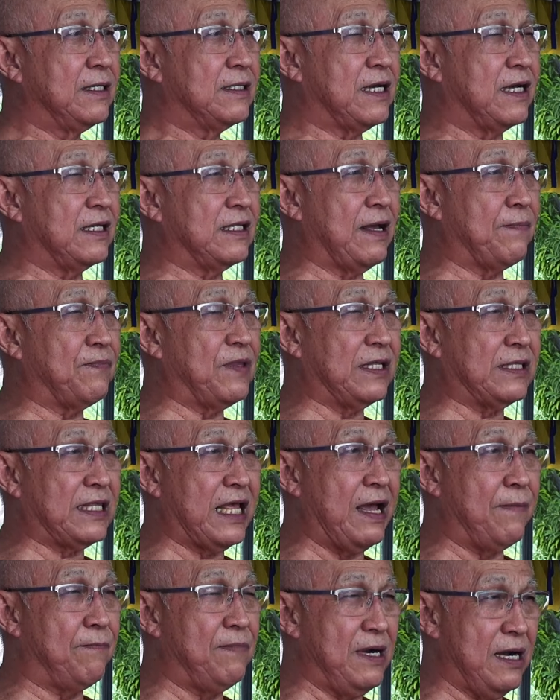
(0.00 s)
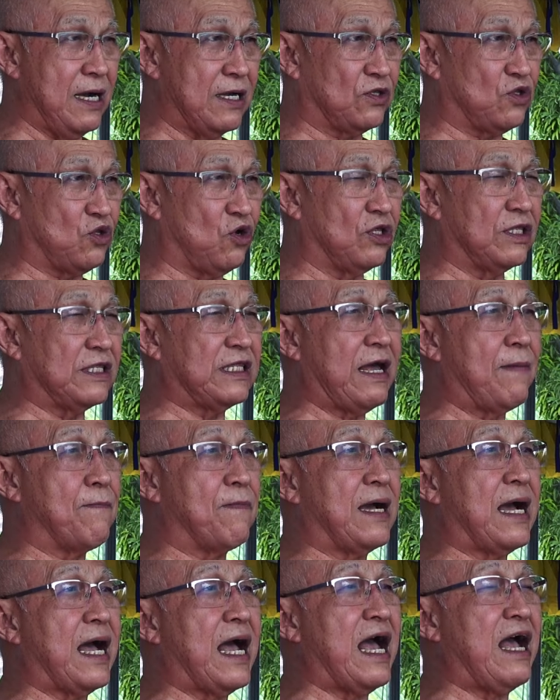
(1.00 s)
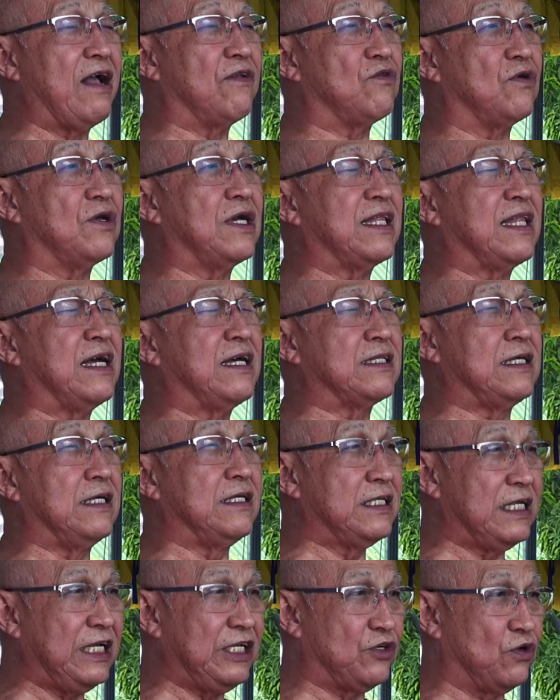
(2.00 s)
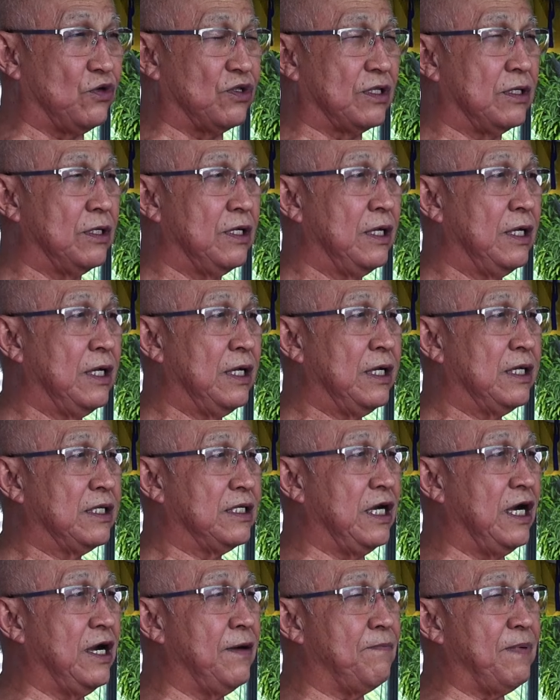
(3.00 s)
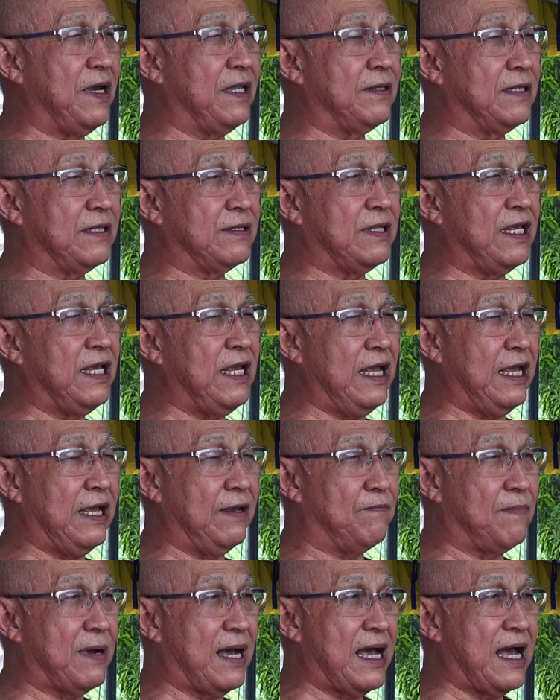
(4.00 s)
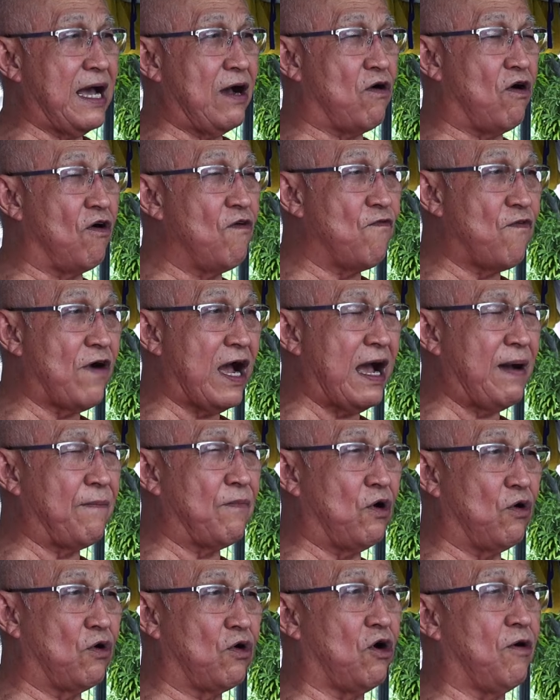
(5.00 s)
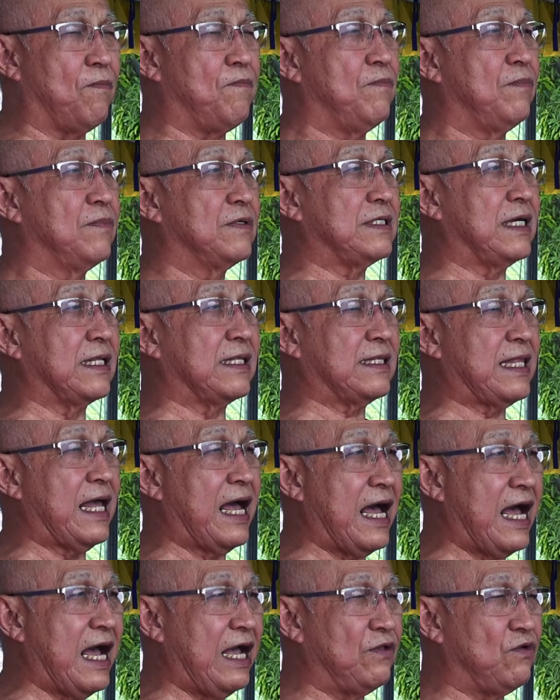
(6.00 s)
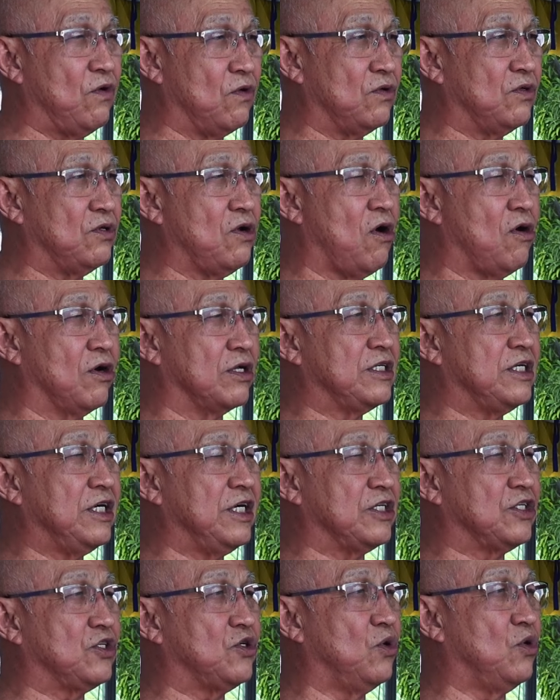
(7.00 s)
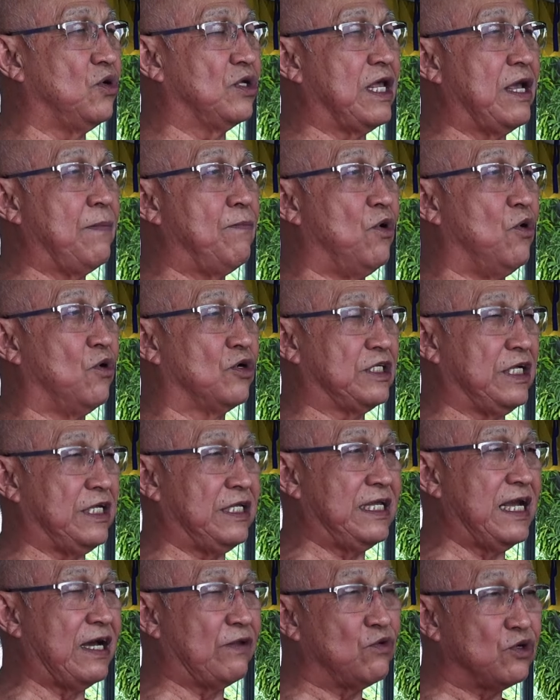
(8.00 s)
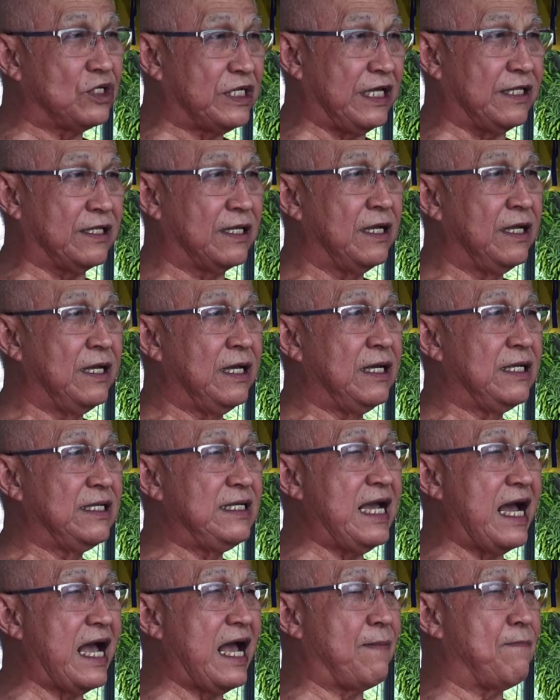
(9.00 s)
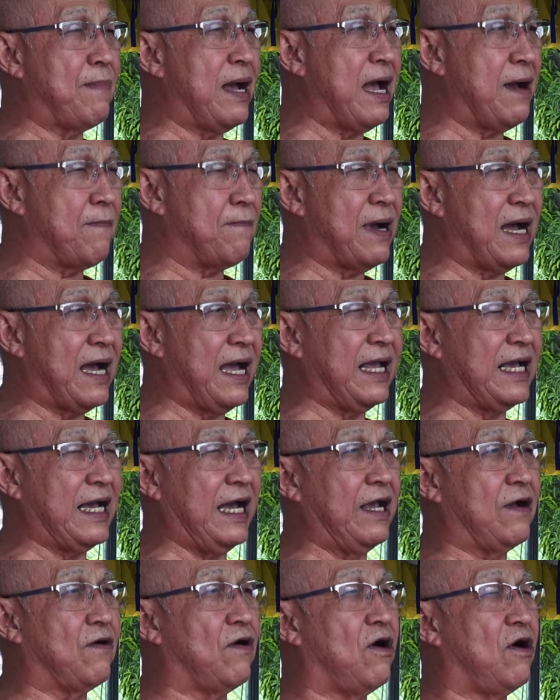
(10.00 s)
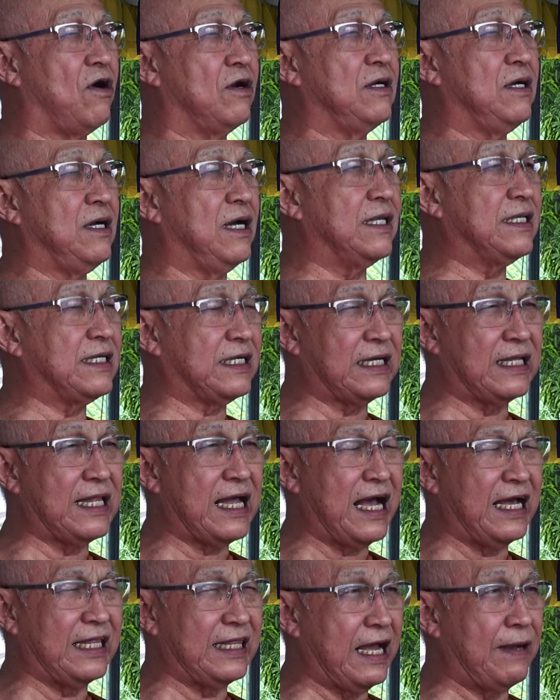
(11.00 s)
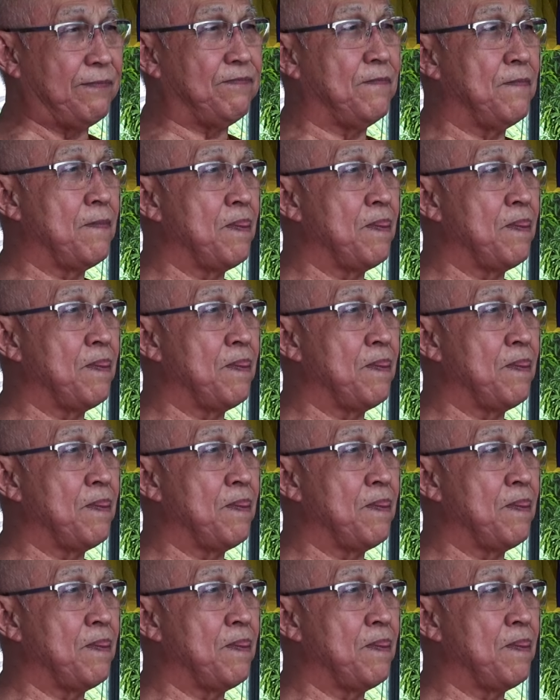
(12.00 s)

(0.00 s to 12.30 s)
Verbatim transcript: ทั้งนับตั้งแต่เบื้องต้นท่ามกลางจนกระทั่งถึงที่สุดจึงเป็นที่มาของความเคารพศรัทธายกย่องเชิดชูในหมู่ศิษยานุศิษย์อย่างมากมายไก่กองเหลือจะขนานับ